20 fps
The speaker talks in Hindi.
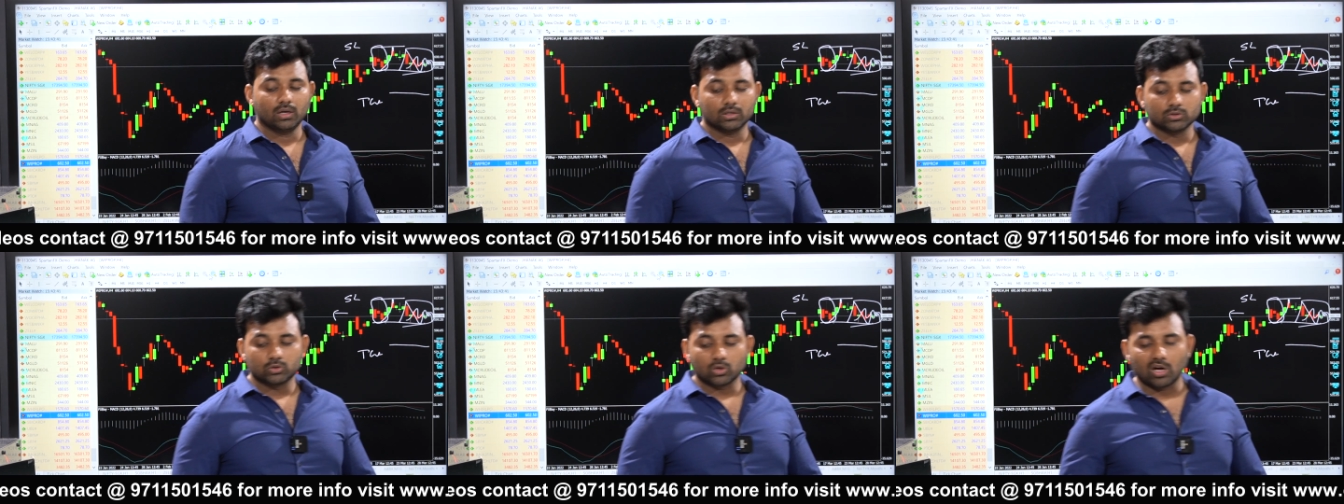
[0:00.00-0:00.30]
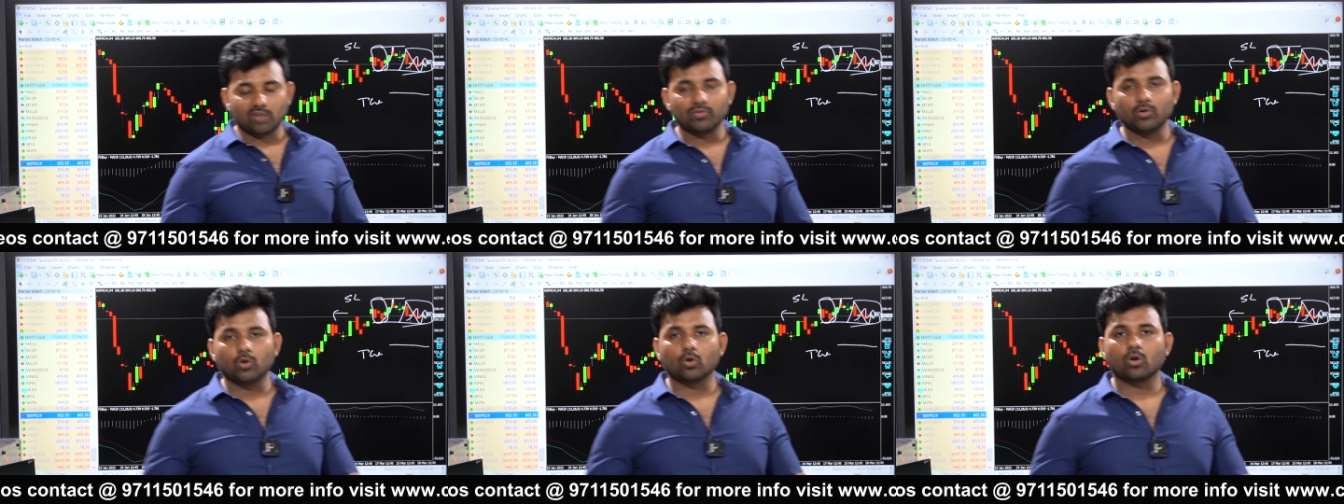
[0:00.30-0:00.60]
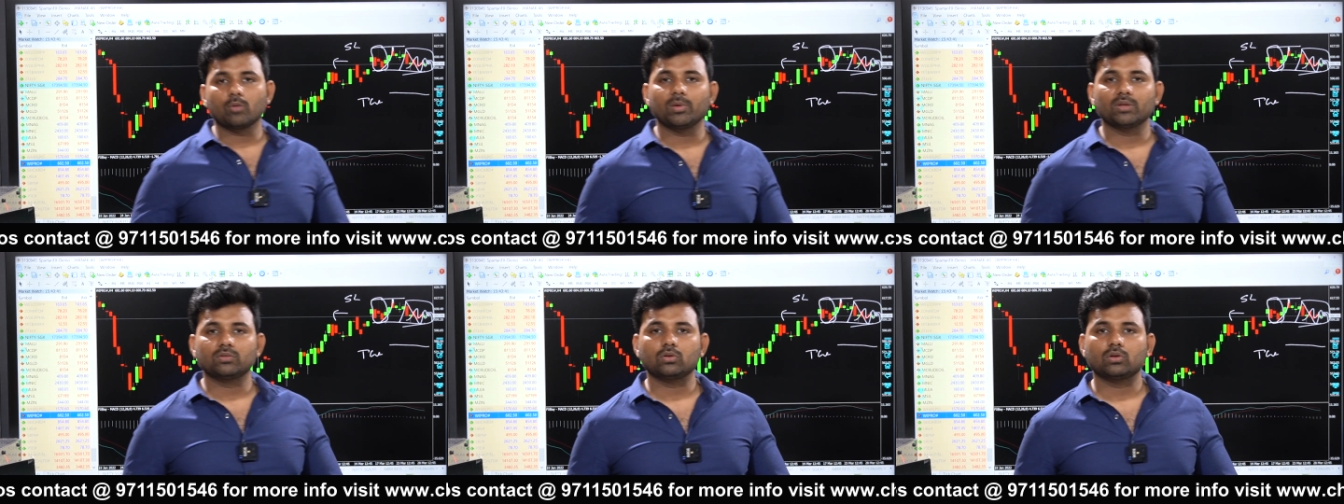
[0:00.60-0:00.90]
तो काफ़ी लोग
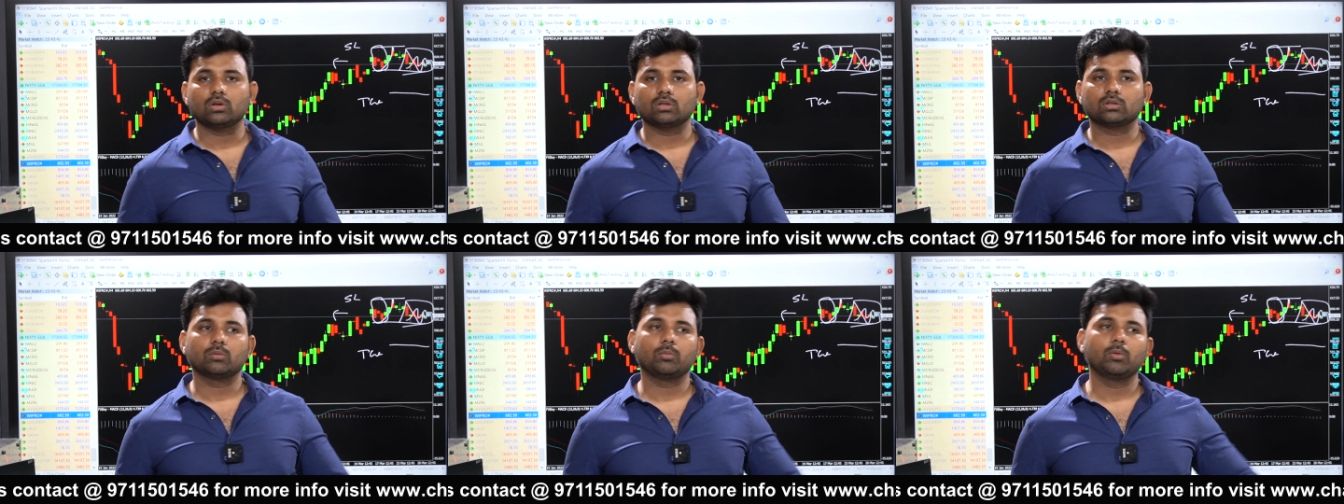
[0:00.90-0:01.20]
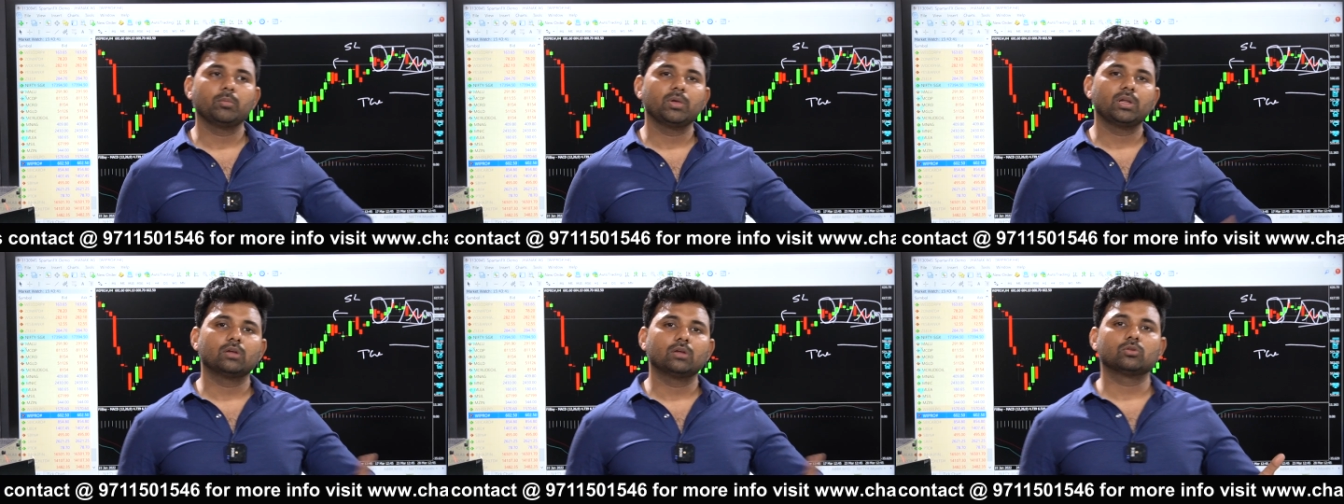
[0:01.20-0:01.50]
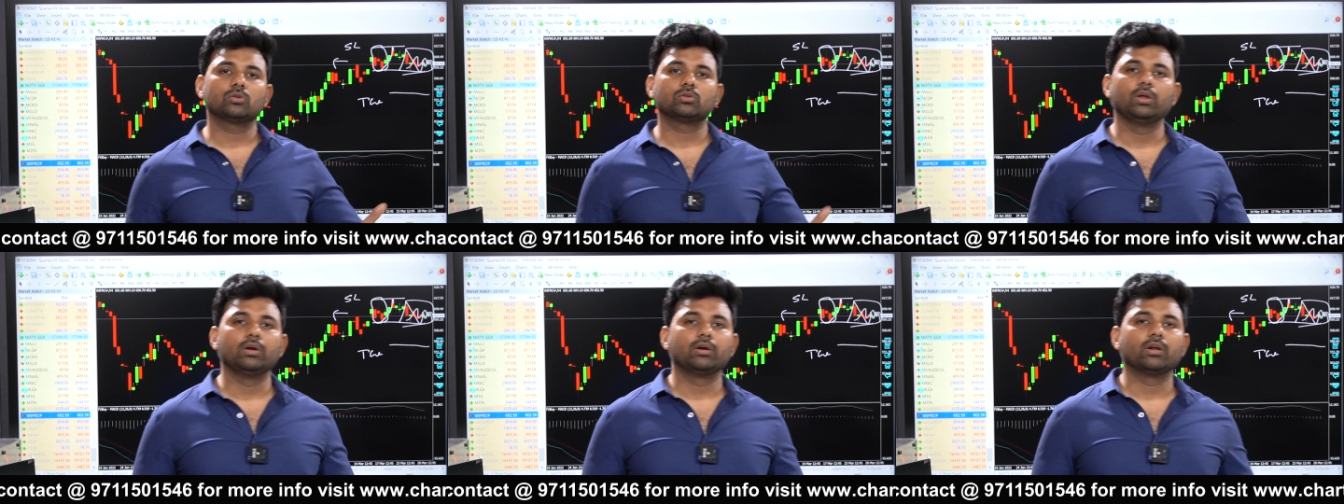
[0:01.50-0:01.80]
मैसेज आते हैं भाई मेरा
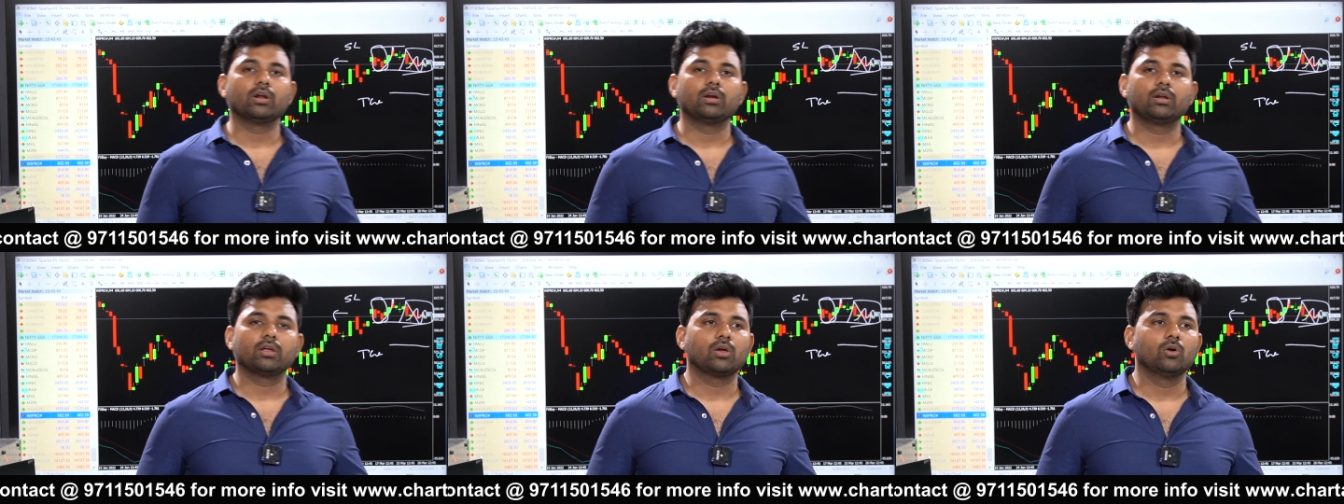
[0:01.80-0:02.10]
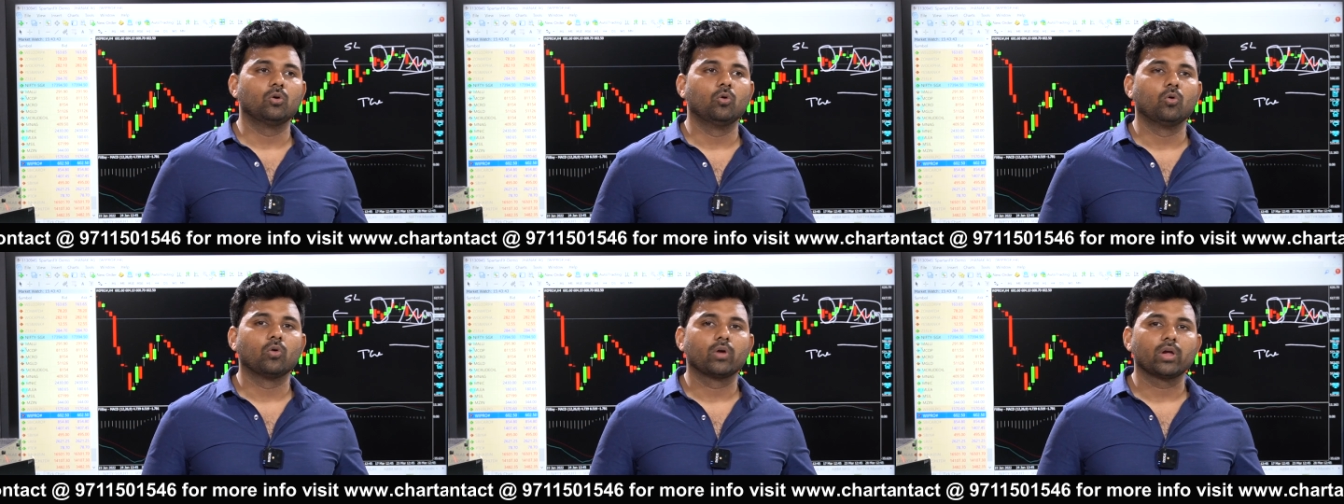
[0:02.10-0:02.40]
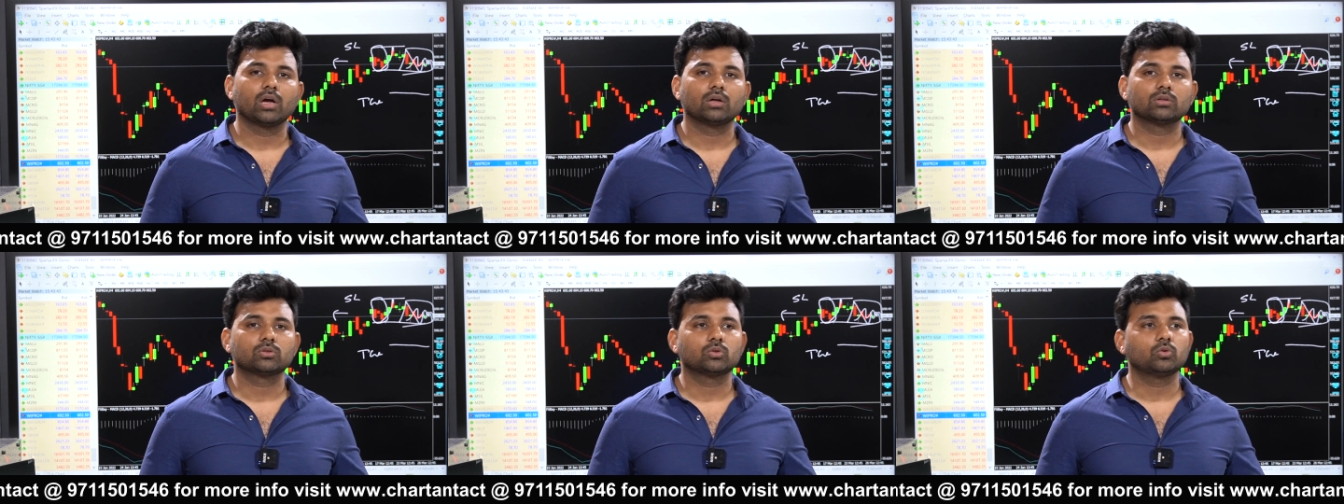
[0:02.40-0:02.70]
तो थीटा डीके हो
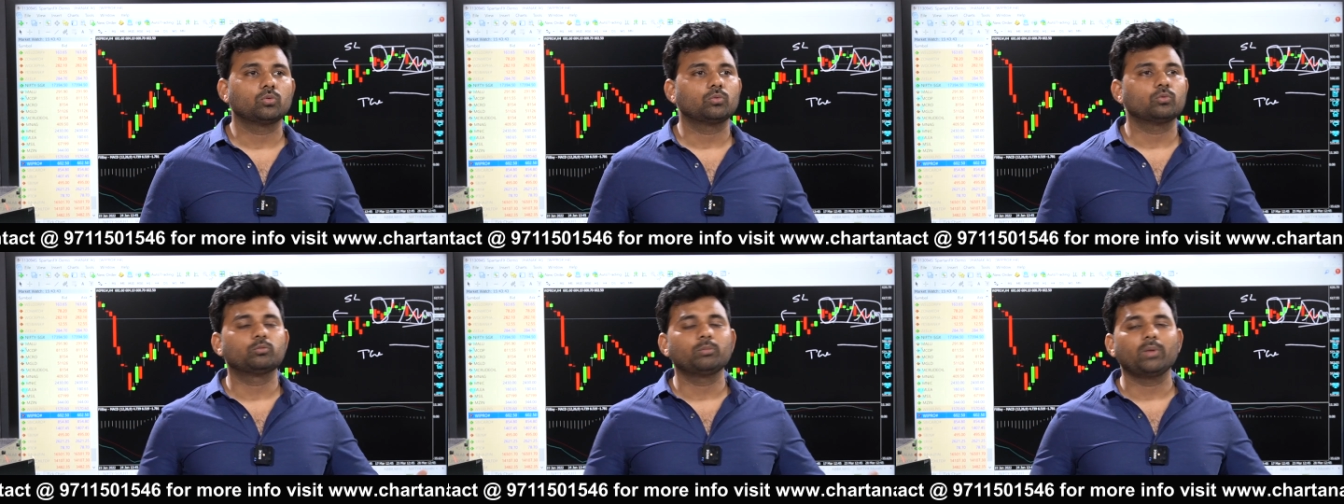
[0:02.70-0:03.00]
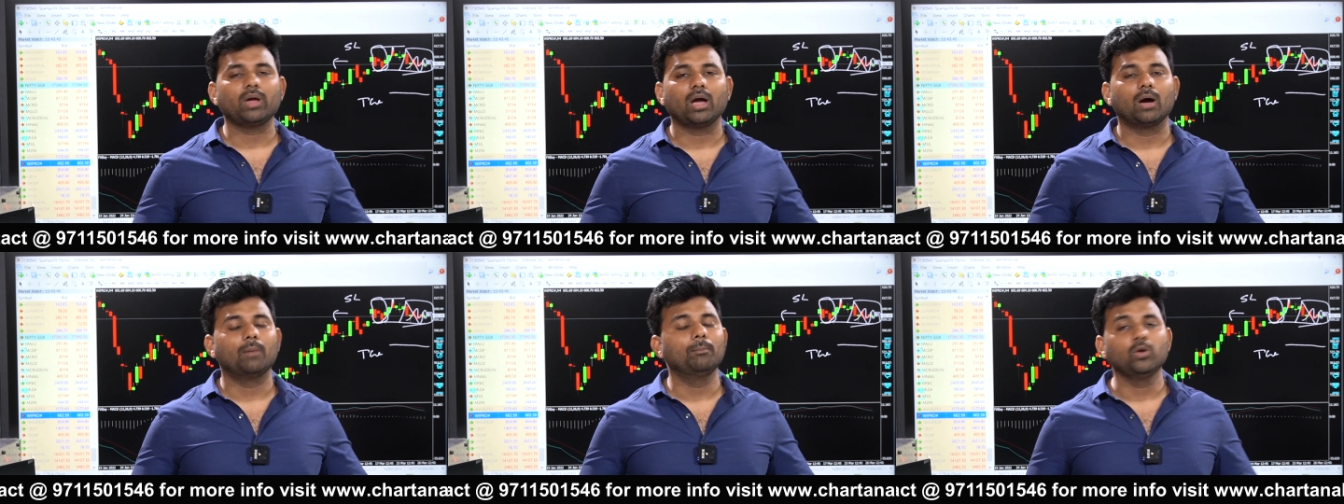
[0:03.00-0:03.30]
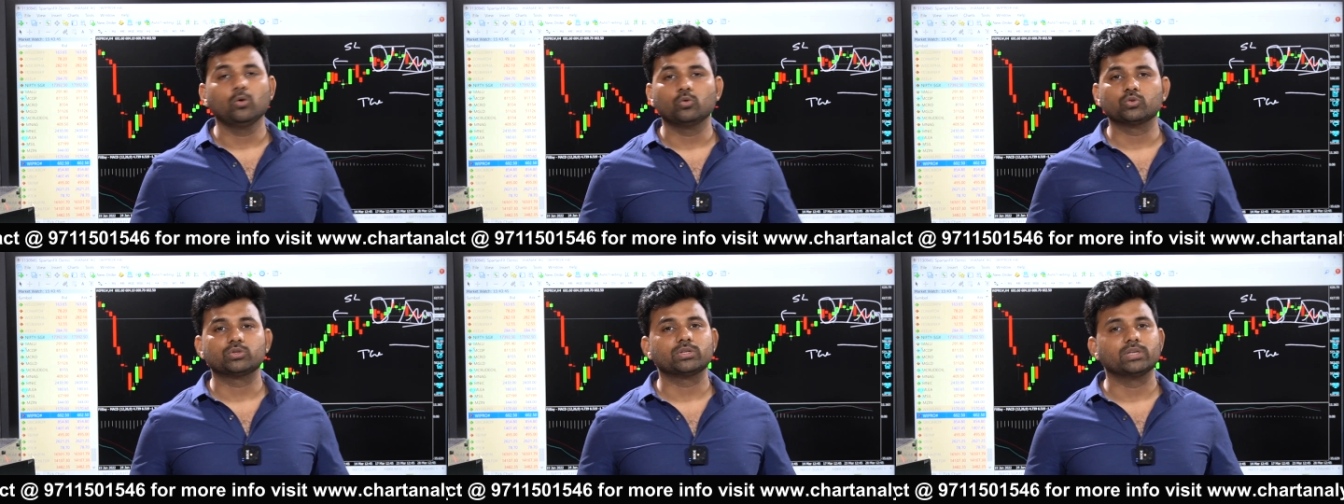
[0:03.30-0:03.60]
गया तो उसमें हम
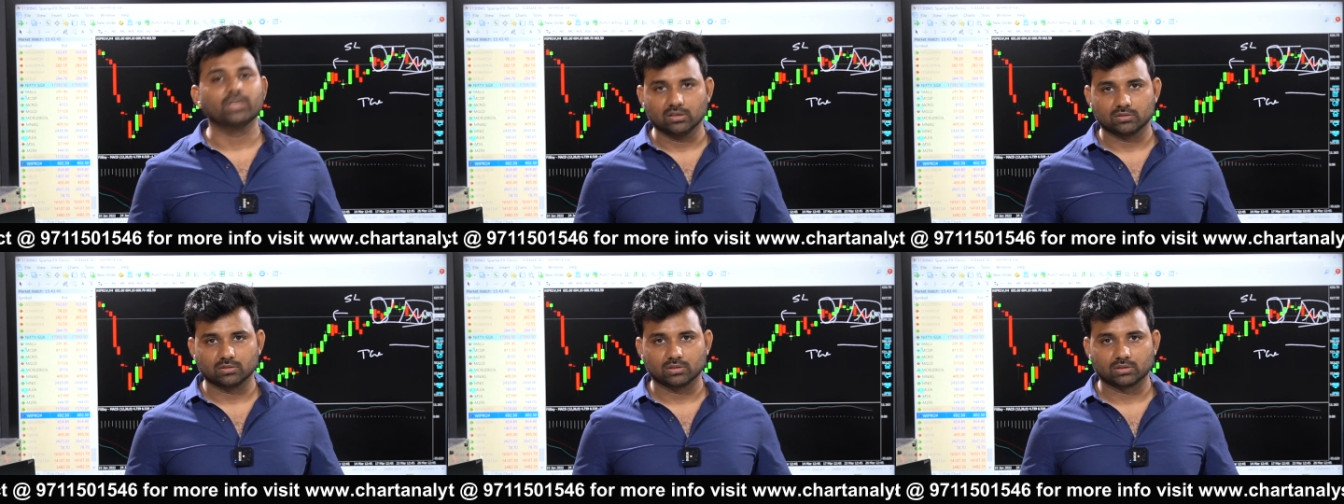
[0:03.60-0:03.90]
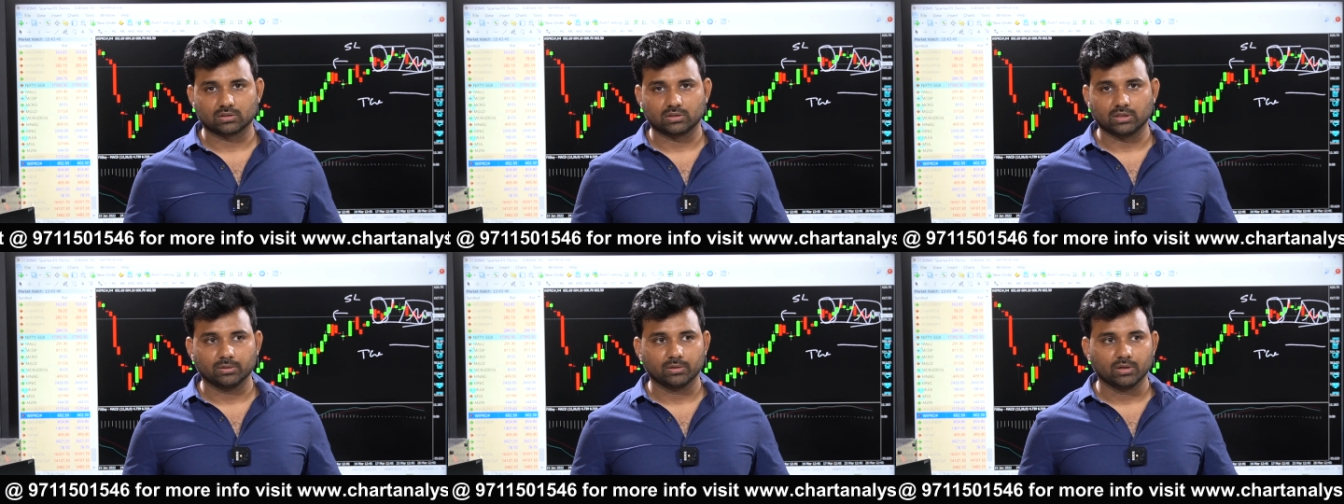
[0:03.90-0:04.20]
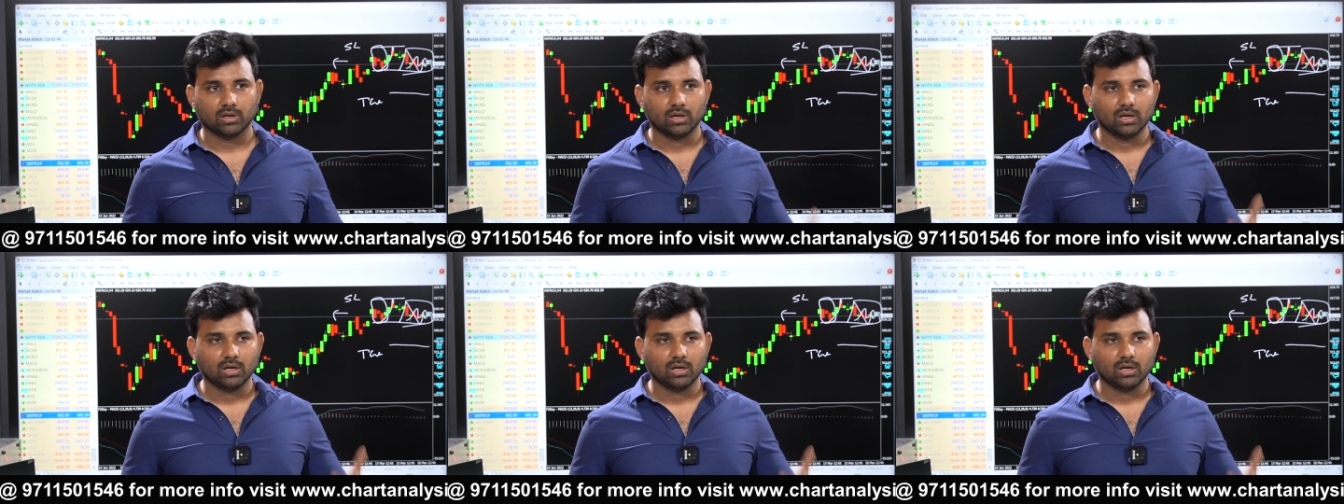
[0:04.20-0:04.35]
भी कुछ नहीं कर सकते